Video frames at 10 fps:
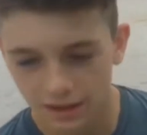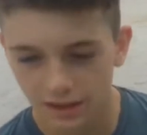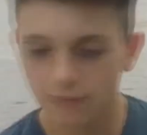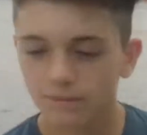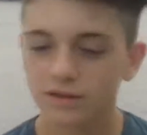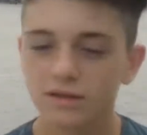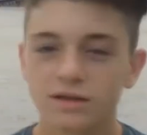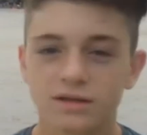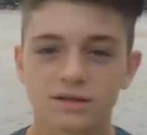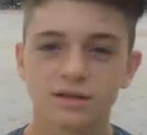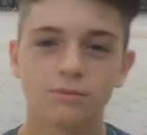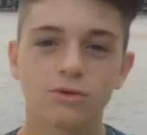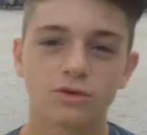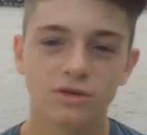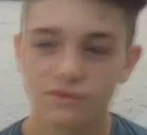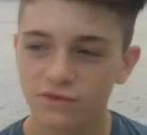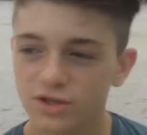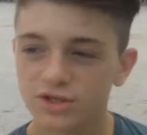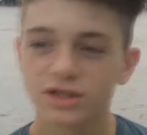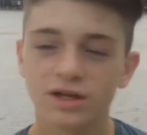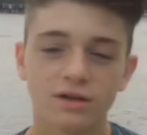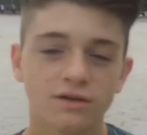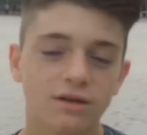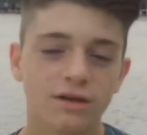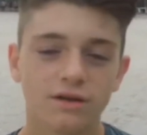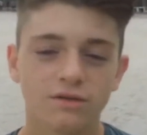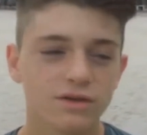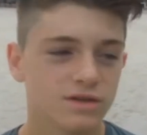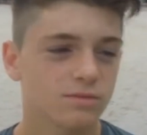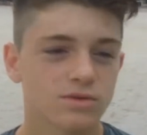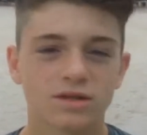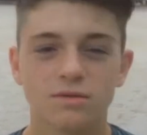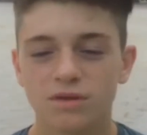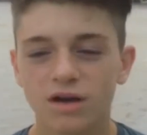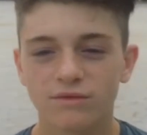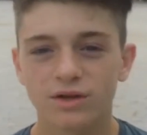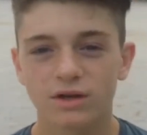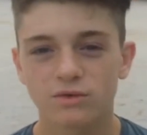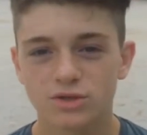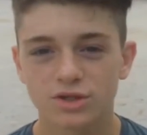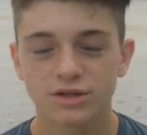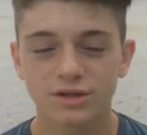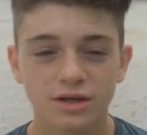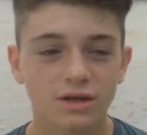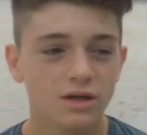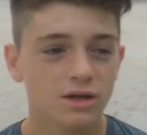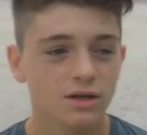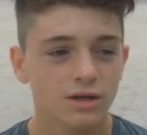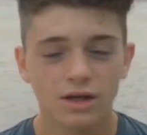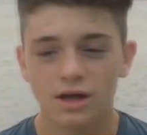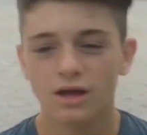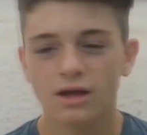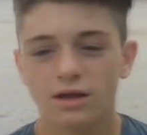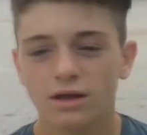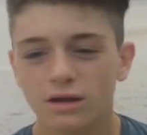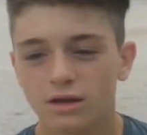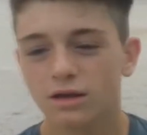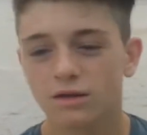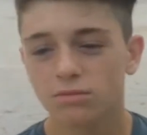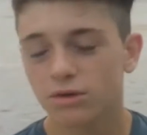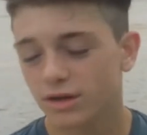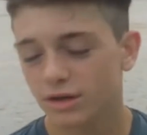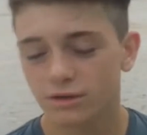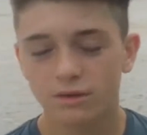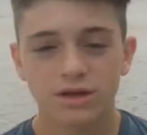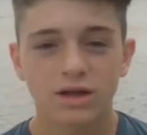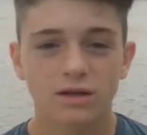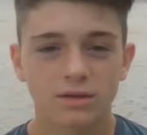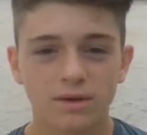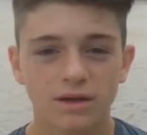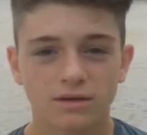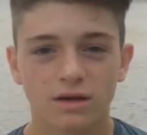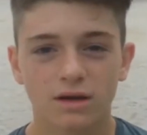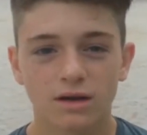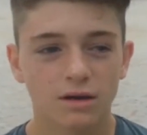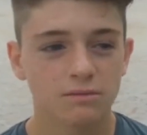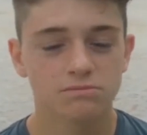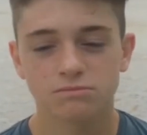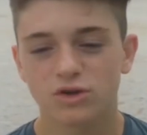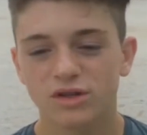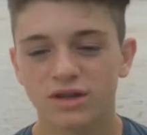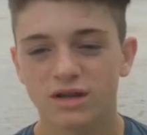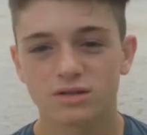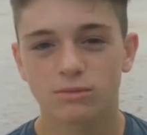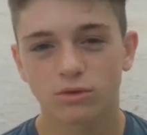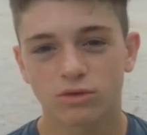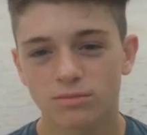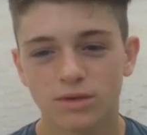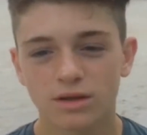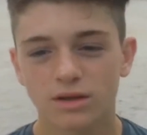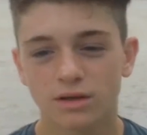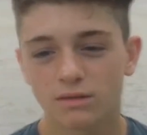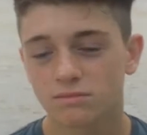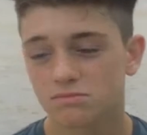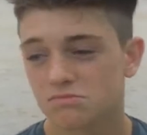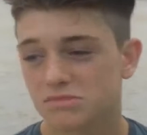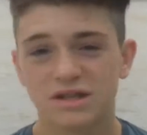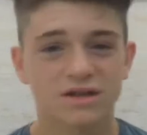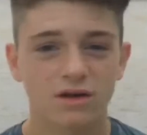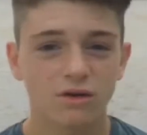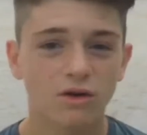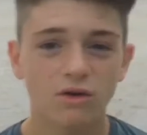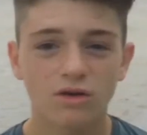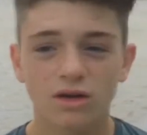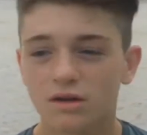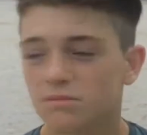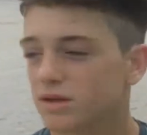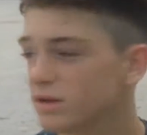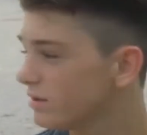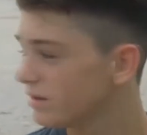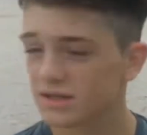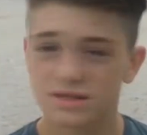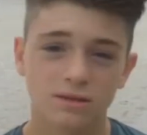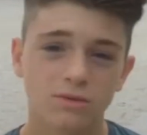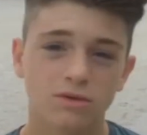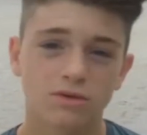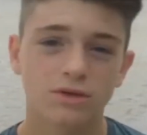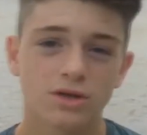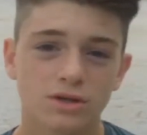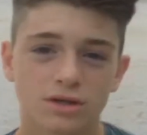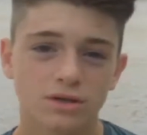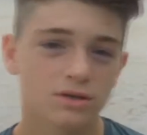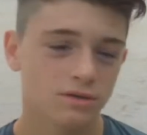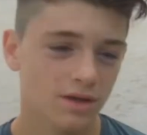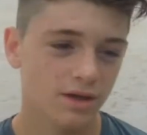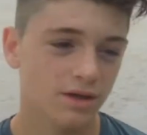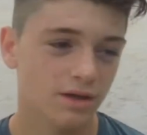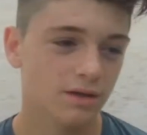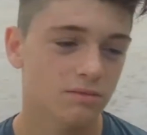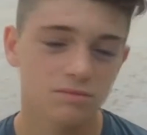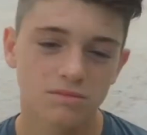Eh, la partita è stata molto difficile, eh, noi siamo stati bravi a uscirne. E eh, poi riguardo alla tripletta non interessa molto a me i tre gol, eh, mi interessa molto di, di, eh,